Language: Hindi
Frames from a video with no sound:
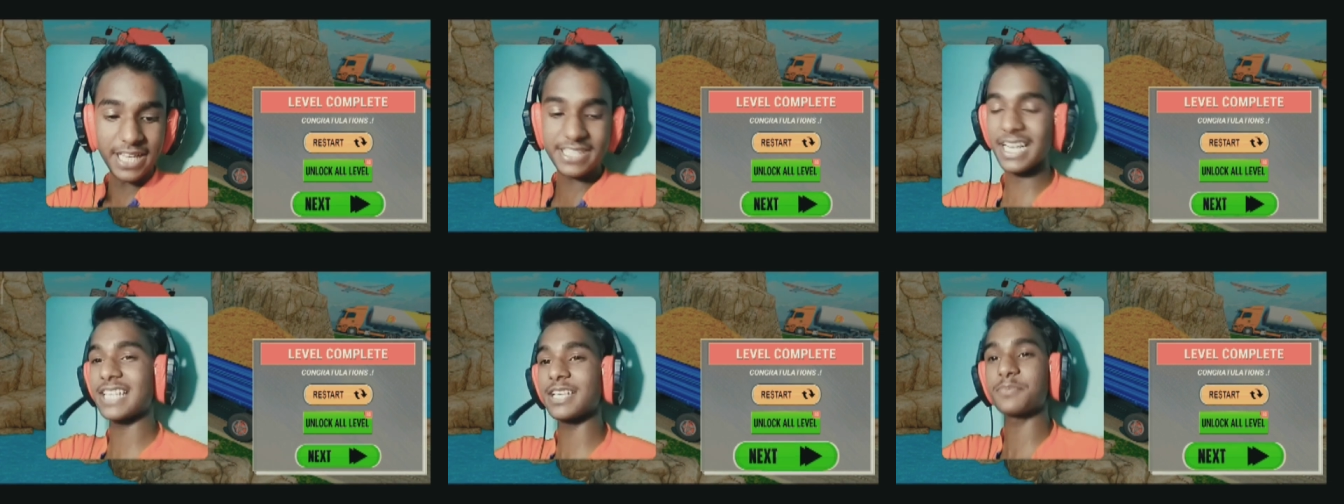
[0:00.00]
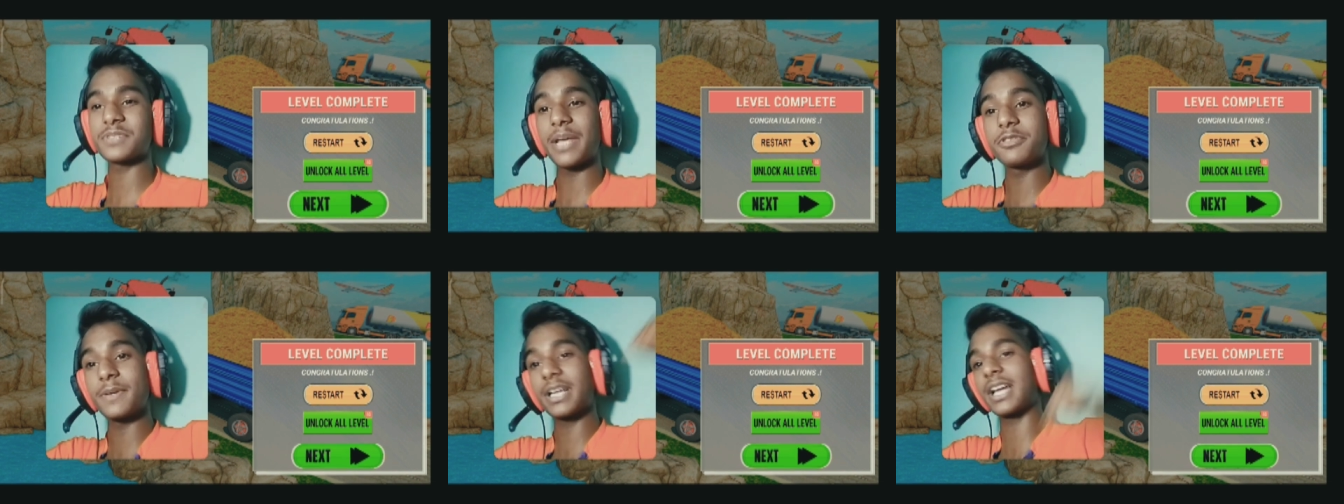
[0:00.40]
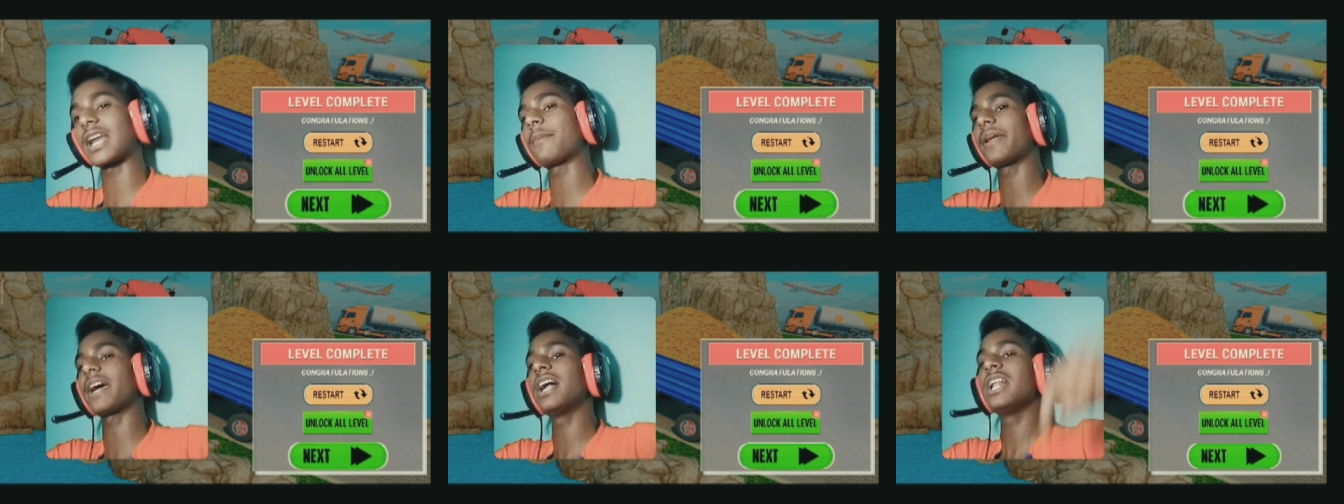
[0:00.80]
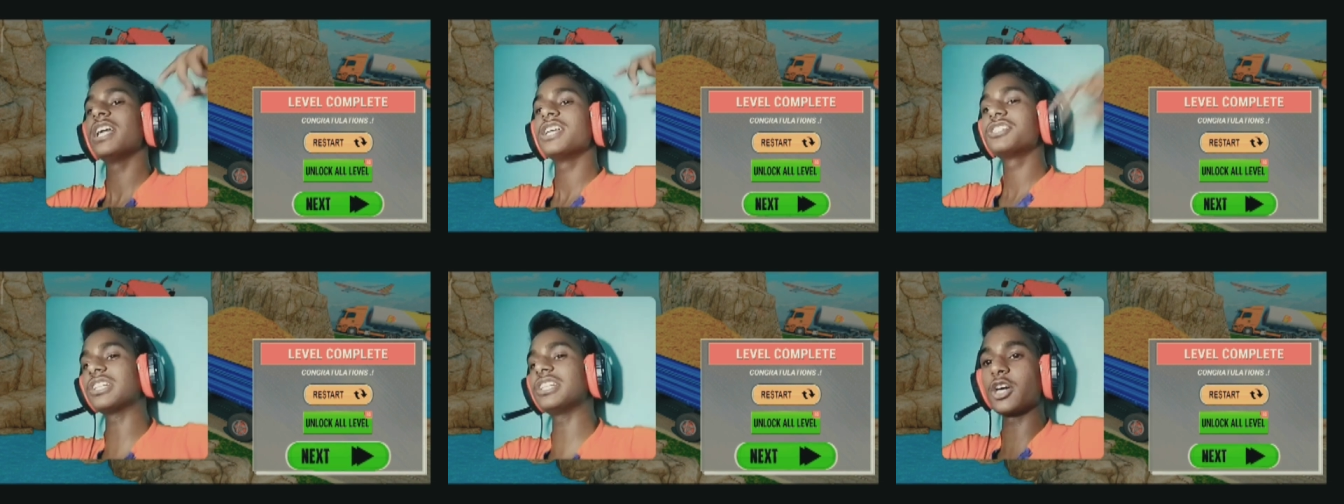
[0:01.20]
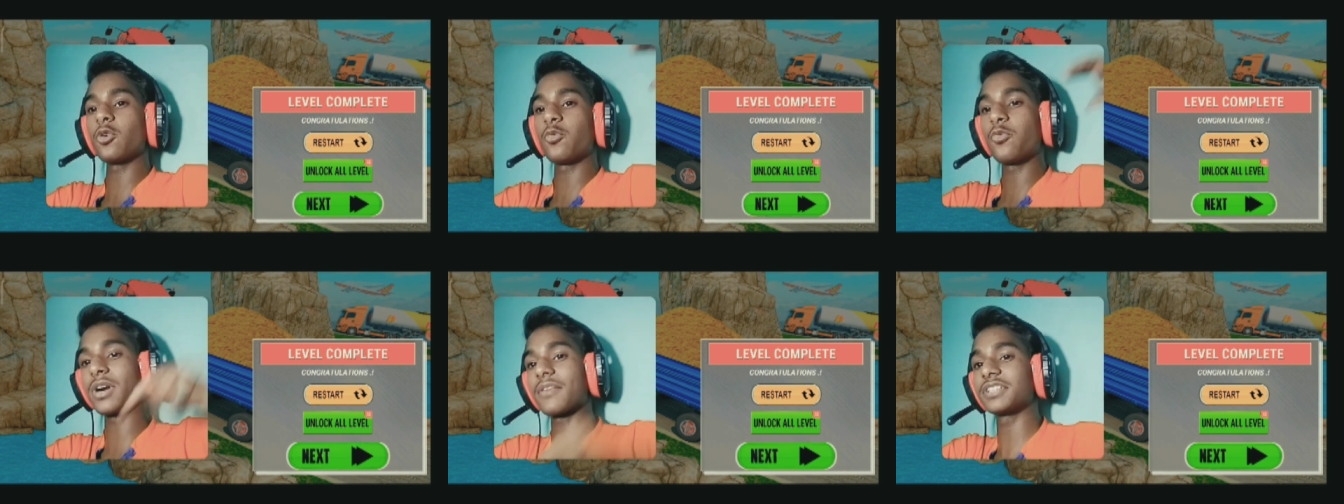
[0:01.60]
चलेगा क्या सब्सक्राइब इस बार करना पड़ेगा
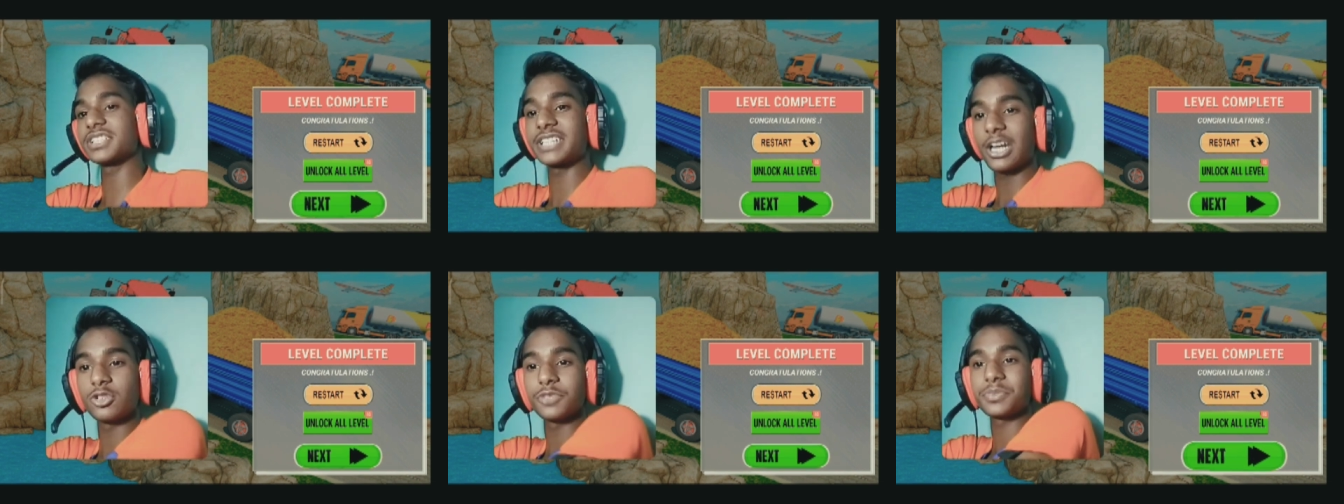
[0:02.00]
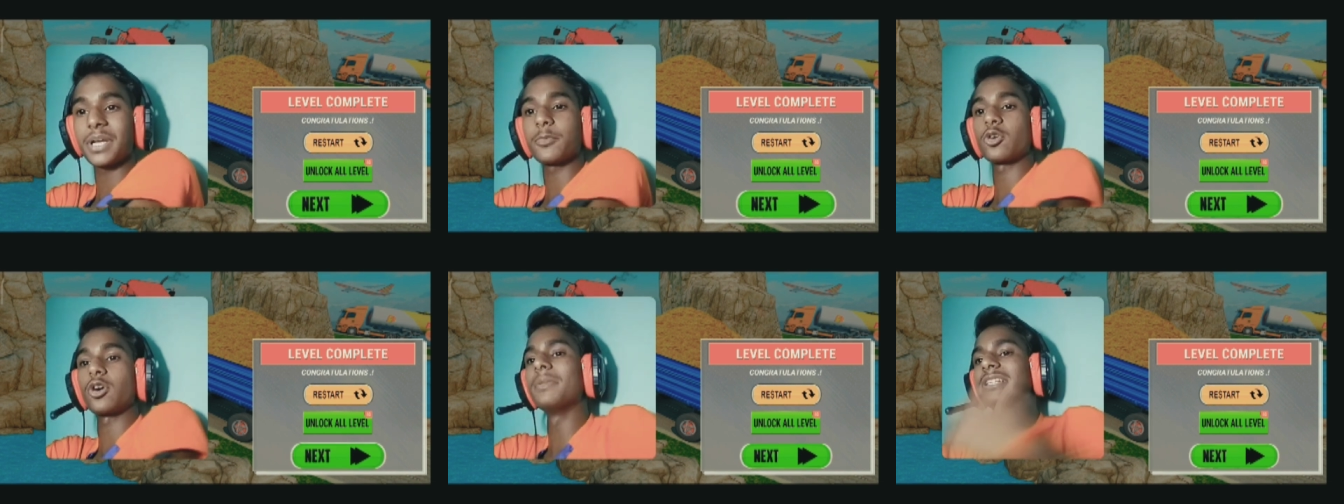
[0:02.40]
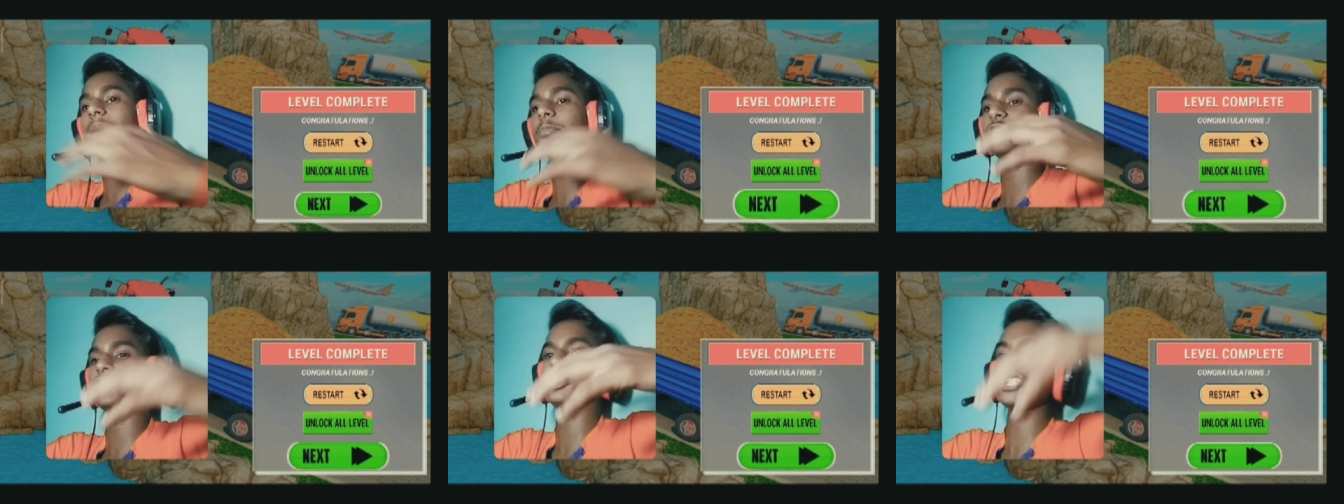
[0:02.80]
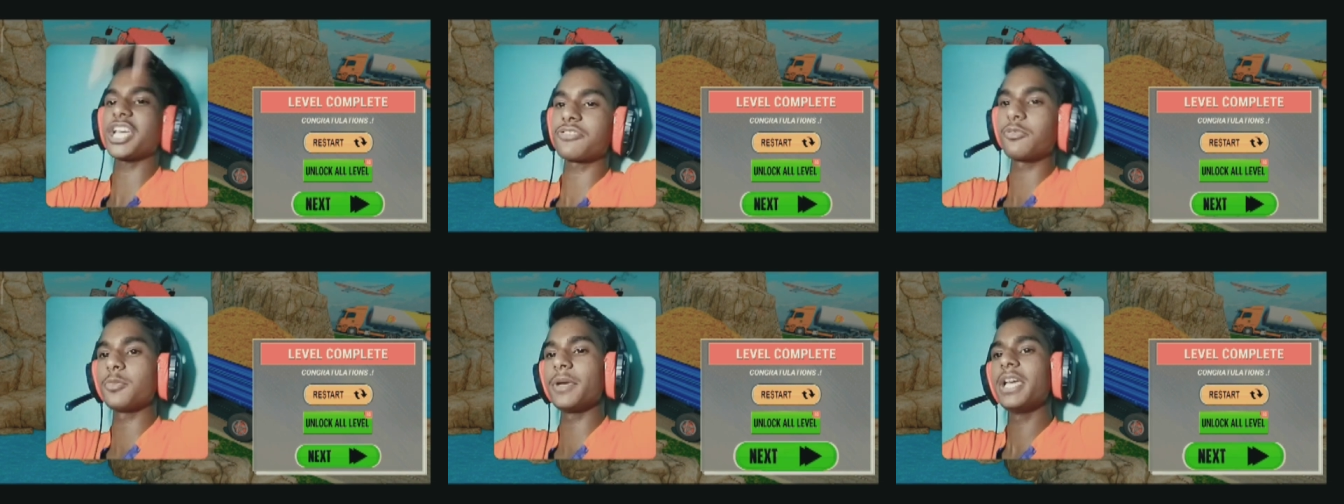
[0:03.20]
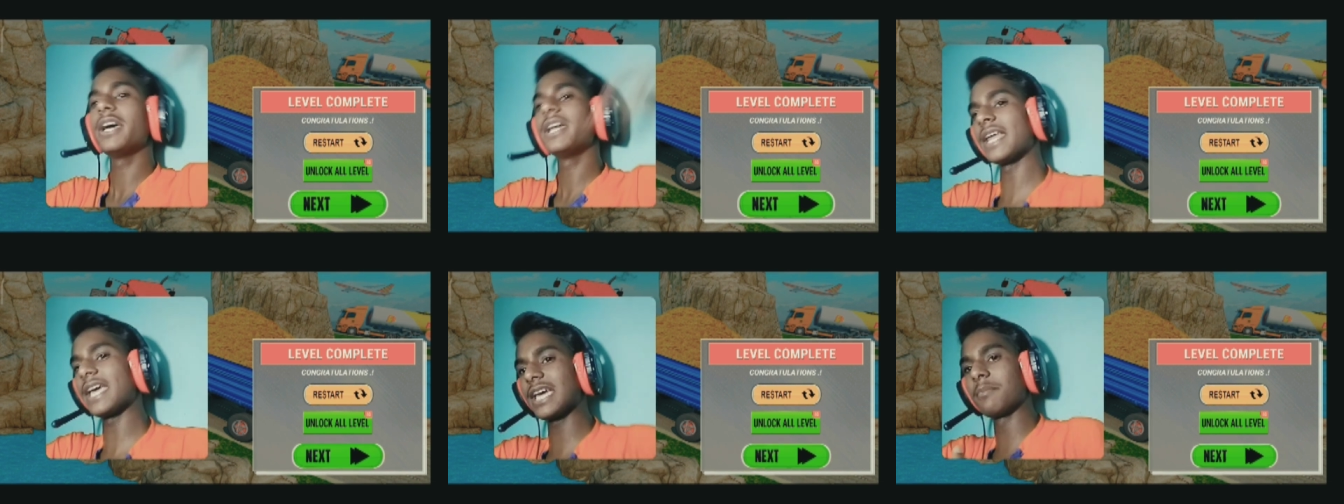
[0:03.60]
जल्दी जाओ फटाफट सारे सब्सक्राइब करो हम मिलते हैं आपको नेक्स्ट
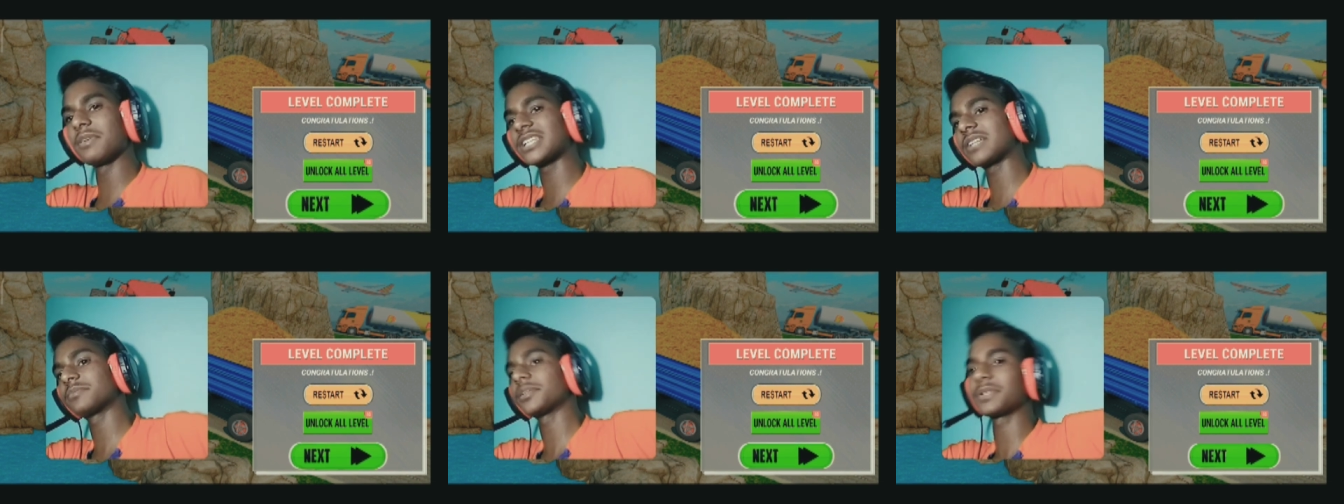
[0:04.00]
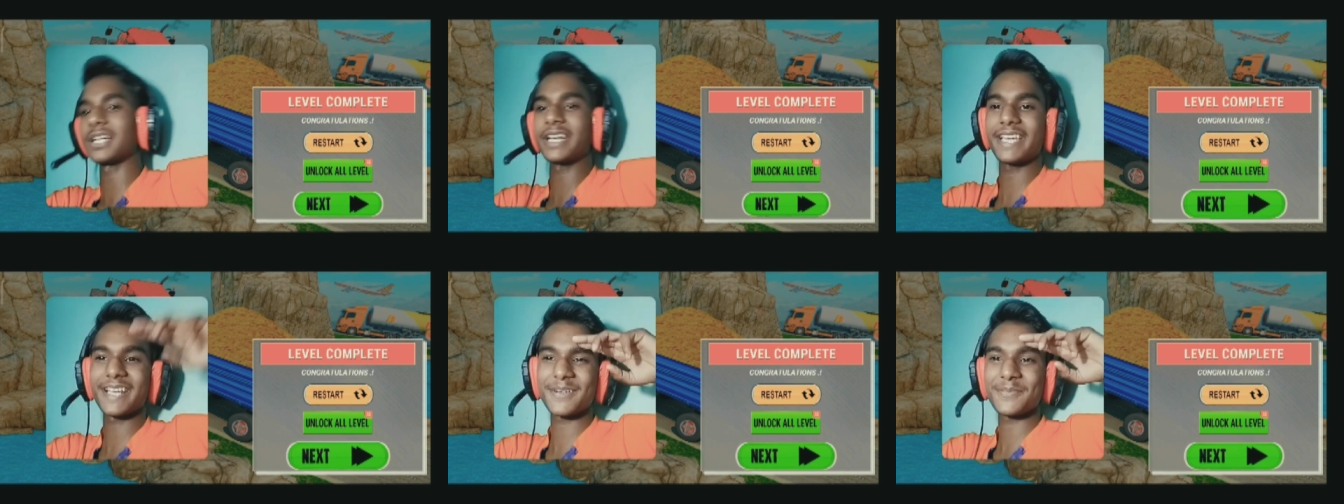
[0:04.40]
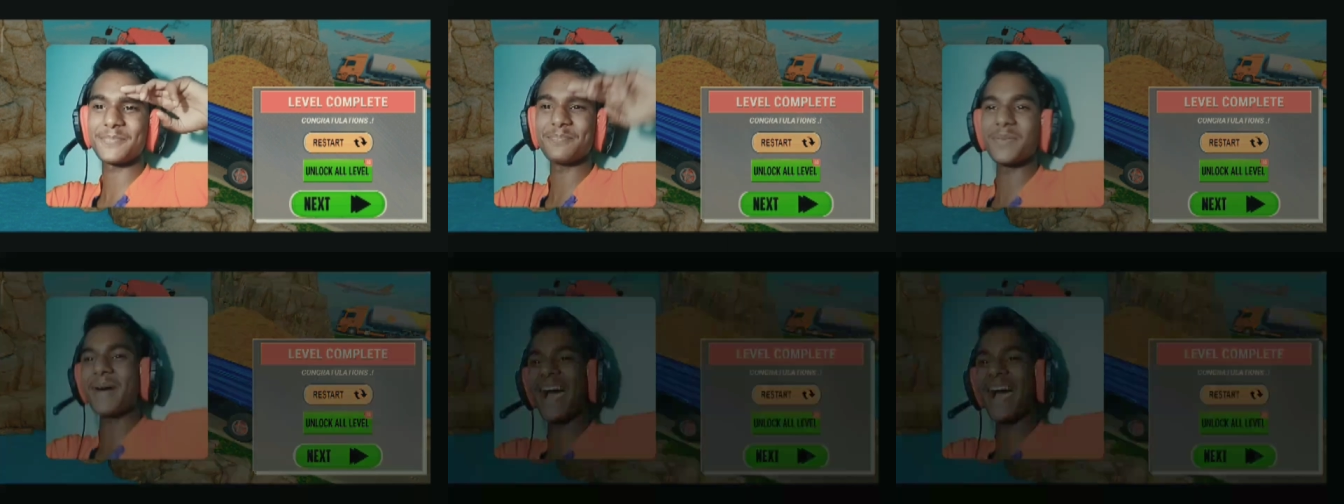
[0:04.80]
वीडियो में नए गेम पे टेक